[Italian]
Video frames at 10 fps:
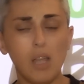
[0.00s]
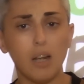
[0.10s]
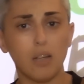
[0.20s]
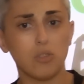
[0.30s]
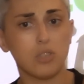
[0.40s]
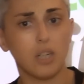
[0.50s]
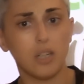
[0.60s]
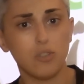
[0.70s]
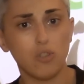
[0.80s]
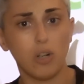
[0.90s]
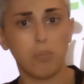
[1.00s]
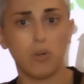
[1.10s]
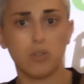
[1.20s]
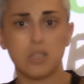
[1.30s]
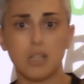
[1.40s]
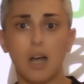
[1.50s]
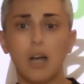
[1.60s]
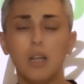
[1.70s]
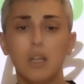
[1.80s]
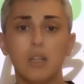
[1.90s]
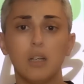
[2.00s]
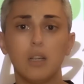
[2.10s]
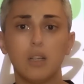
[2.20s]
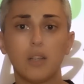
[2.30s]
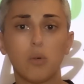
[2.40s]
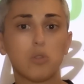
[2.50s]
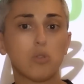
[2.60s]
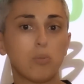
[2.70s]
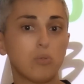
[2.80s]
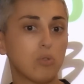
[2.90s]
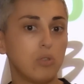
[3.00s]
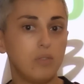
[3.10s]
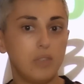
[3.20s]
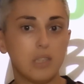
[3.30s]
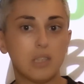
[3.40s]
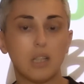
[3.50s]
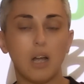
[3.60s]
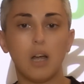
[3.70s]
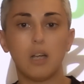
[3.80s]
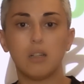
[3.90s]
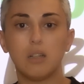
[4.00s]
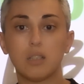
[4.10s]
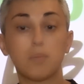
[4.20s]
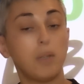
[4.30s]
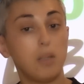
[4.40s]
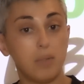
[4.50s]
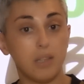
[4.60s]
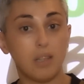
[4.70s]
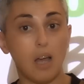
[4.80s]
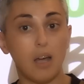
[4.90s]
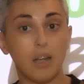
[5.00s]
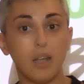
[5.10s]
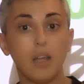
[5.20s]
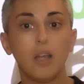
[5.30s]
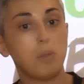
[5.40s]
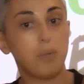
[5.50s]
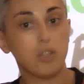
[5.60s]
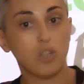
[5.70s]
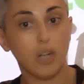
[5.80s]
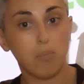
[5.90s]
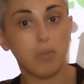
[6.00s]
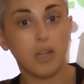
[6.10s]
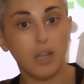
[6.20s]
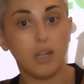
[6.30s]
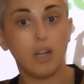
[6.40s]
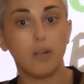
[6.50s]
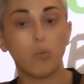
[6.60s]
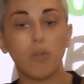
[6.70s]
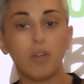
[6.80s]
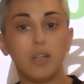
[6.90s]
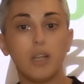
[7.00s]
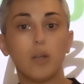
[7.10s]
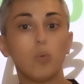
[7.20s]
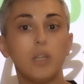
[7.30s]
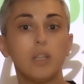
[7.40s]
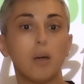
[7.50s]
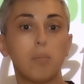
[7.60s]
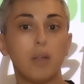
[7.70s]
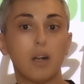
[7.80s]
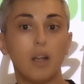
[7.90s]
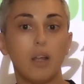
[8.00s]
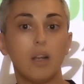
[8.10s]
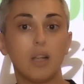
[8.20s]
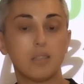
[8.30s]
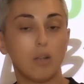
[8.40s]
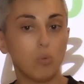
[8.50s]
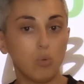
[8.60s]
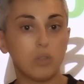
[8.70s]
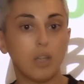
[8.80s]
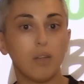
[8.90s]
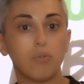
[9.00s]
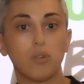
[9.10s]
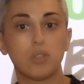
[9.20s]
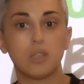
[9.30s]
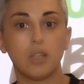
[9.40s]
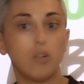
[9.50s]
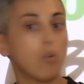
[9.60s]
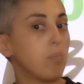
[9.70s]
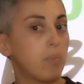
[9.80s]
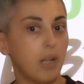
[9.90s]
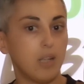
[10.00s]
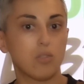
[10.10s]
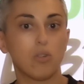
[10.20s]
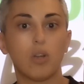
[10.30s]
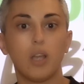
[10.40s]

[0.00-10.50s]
la nostra regione possa eh, da questo punto di vista eh, sperimentare. Mi piacerebbe che nelle nuove linee guida per la salute fosse ricompreso